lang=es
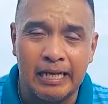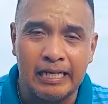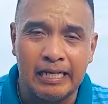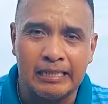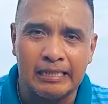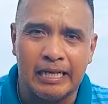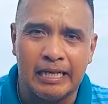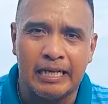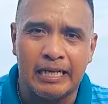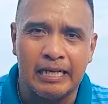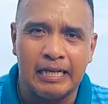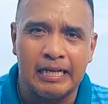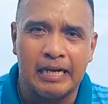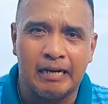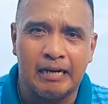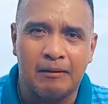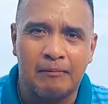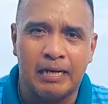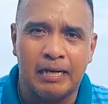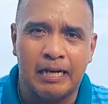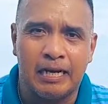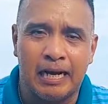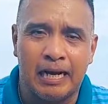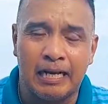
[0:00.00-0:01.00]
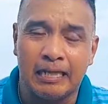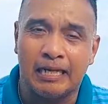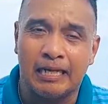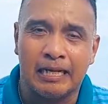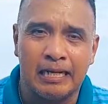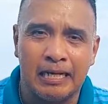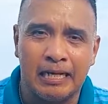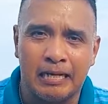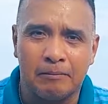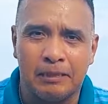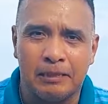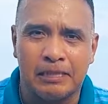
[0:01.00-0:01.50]
ella se dedicaba a
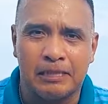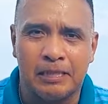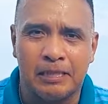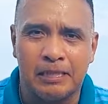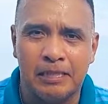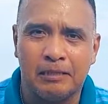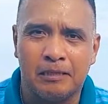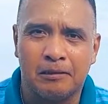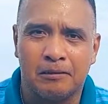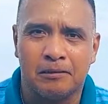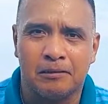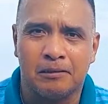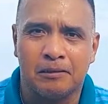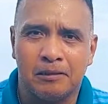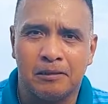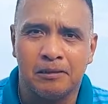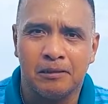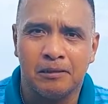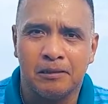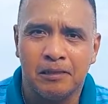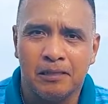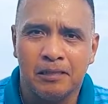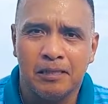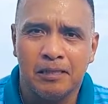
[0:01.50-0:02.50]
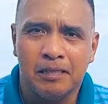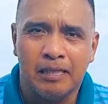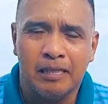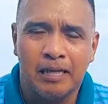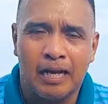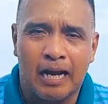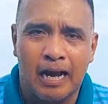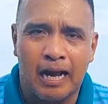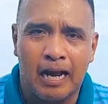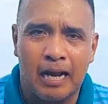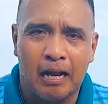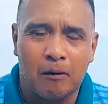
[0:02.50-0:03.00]
tejer vestiditos,
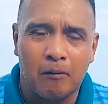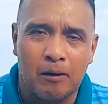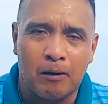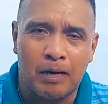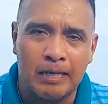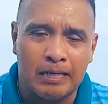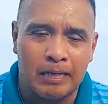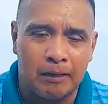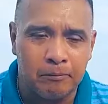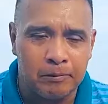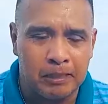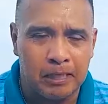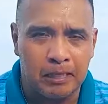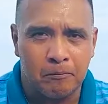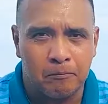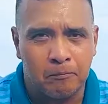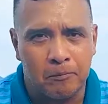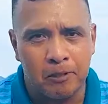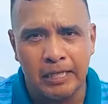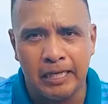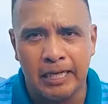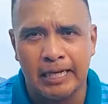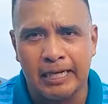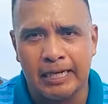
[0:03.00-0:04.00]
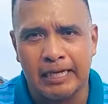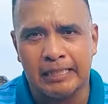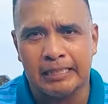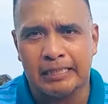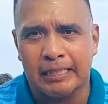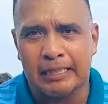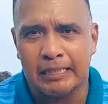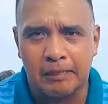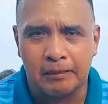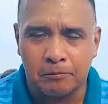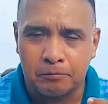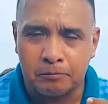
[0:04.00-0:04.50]
a la cual a unas
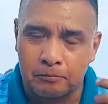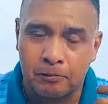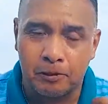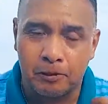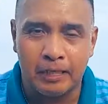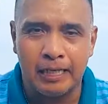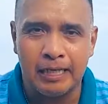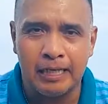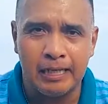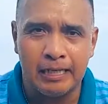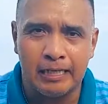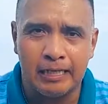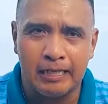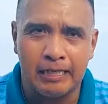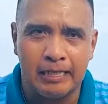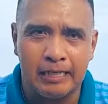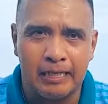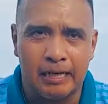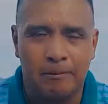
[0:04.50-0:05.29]
muñecas se las ponía y